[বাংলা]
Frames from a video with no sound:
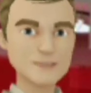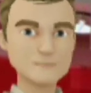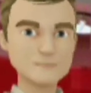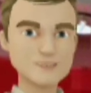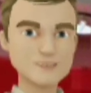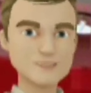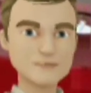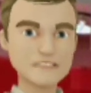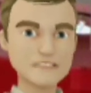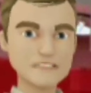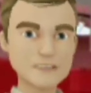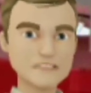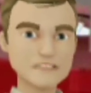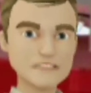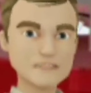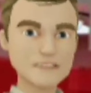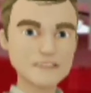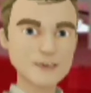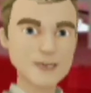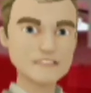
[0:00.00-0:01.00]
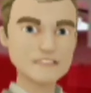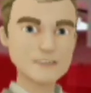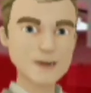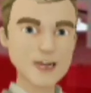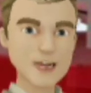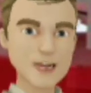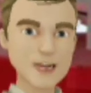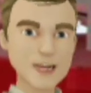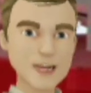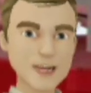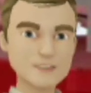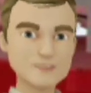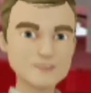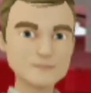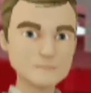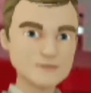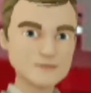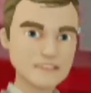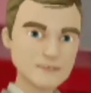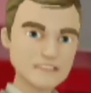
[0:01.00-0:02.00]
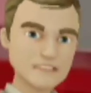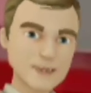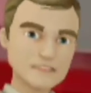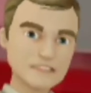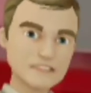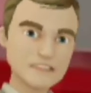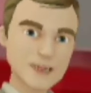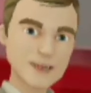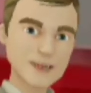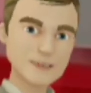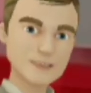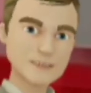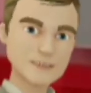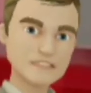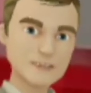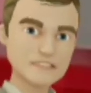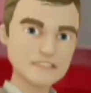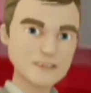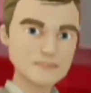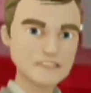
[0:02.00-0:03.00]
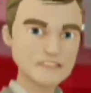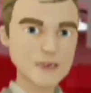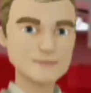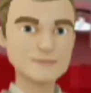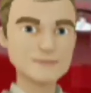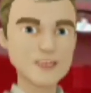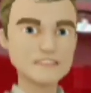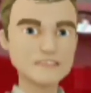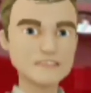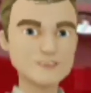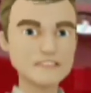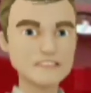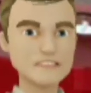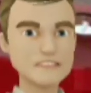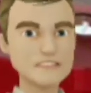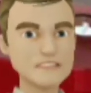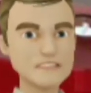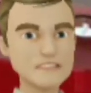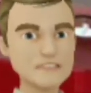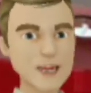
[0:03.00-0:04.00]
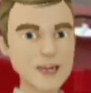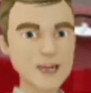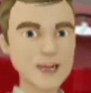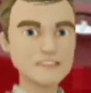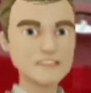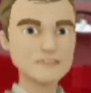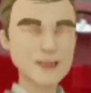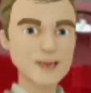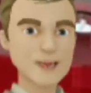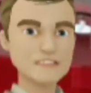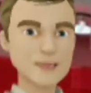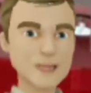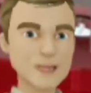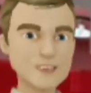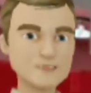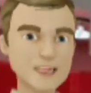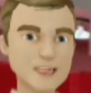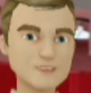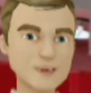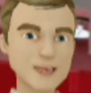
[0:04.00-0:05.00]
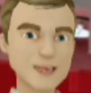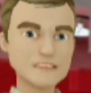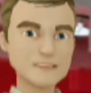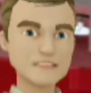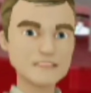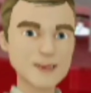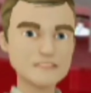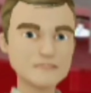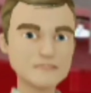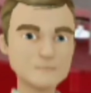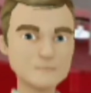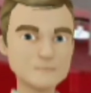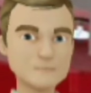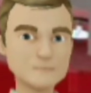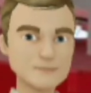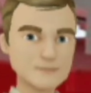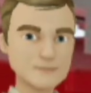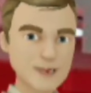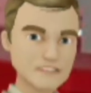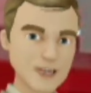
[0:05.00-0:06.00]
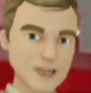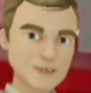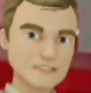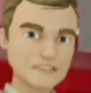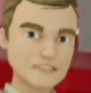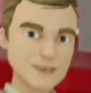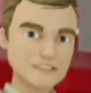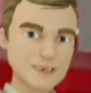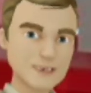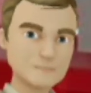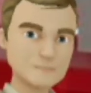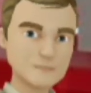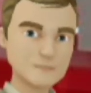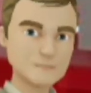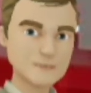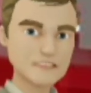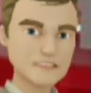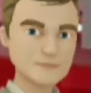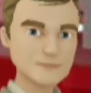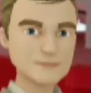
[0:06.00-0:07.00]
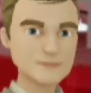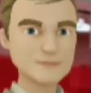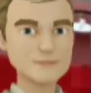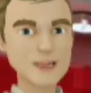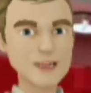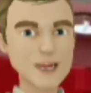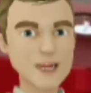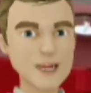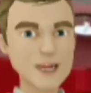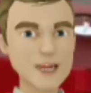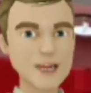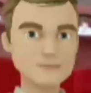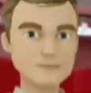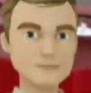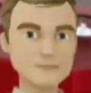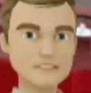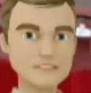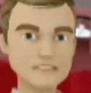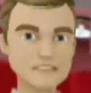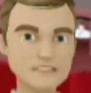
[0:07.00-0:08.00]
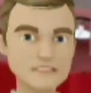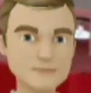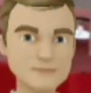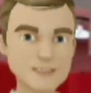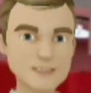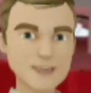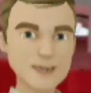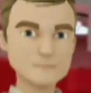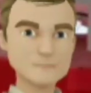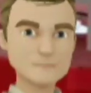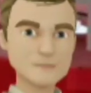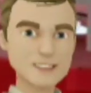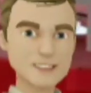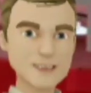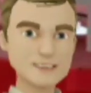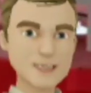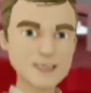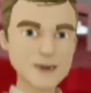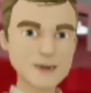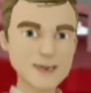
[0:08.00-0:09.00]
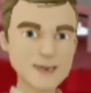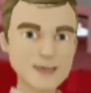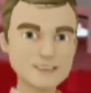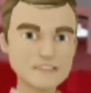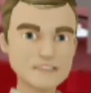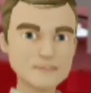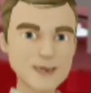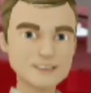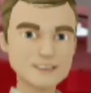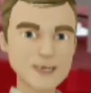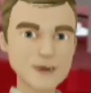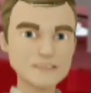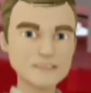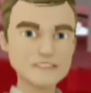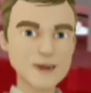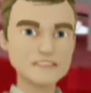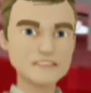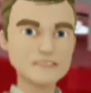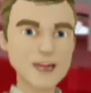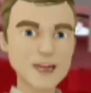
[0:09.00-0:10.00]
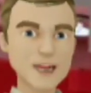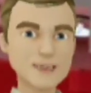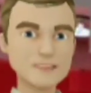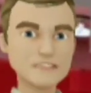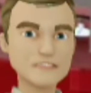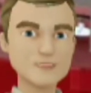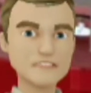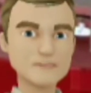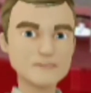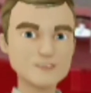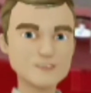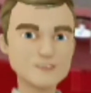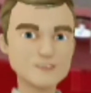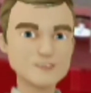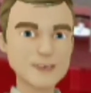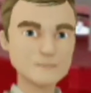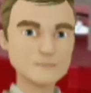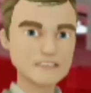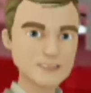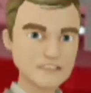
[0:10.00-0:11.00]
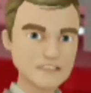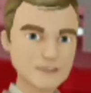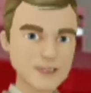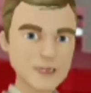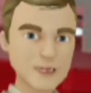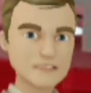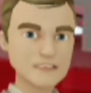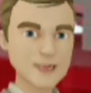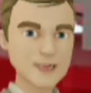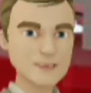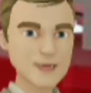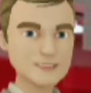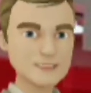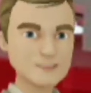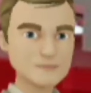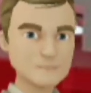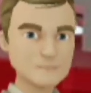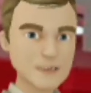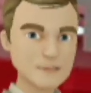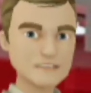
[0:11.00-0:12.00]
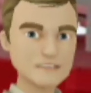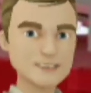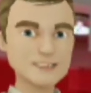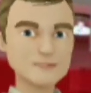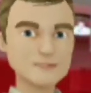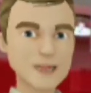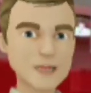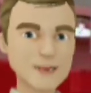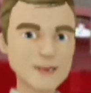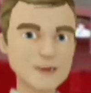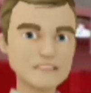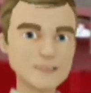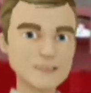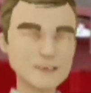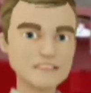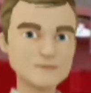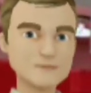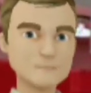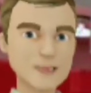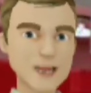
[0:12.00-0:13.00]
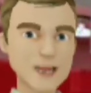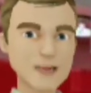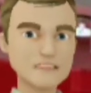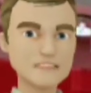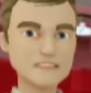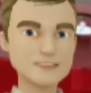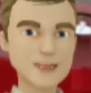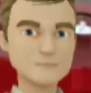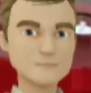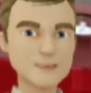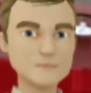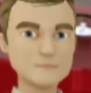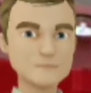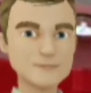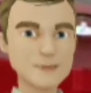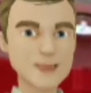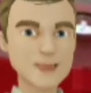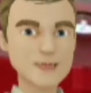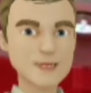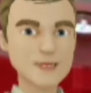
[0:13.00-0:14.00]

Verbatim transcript: তোমরা যদি ভিডিওটি দেখে না থাকো তাহলে ভিডিও শেষে লিঙ্ক পেয়ে যাবে দেখে নিও ভিডিওটি আর একবার যদি কথা বলা যায় জাগ মাগমার ব্যাপারে তো তিনি হচ্ছেন একজন বত্রিশ বছর বয়সী কঙ্গোর লেফট মিডফিল্ডার